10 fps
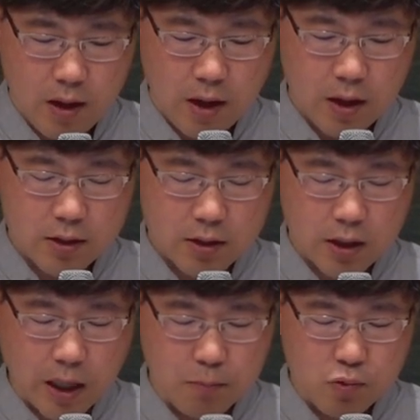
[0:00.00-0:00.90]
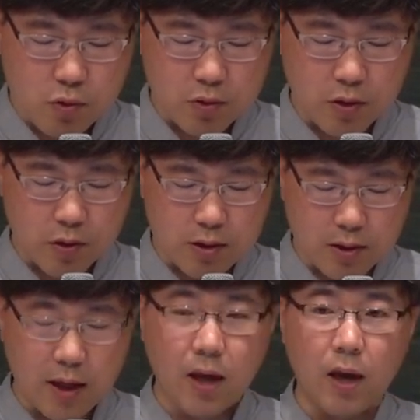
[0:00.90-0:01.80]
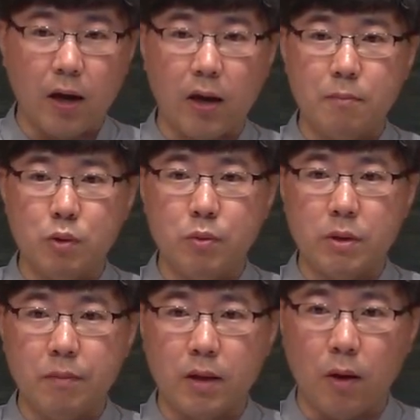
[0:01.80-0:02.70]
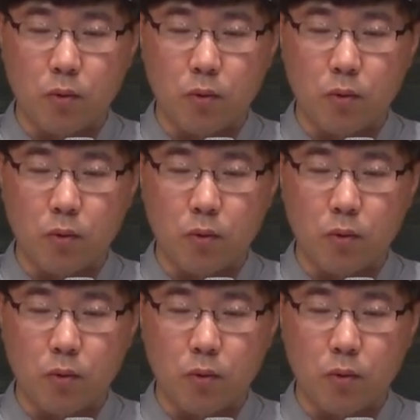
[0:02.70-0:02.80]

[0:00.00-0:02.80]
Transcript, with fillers: 하나님께 예물로 드려질 땅에 관한 부분입니다.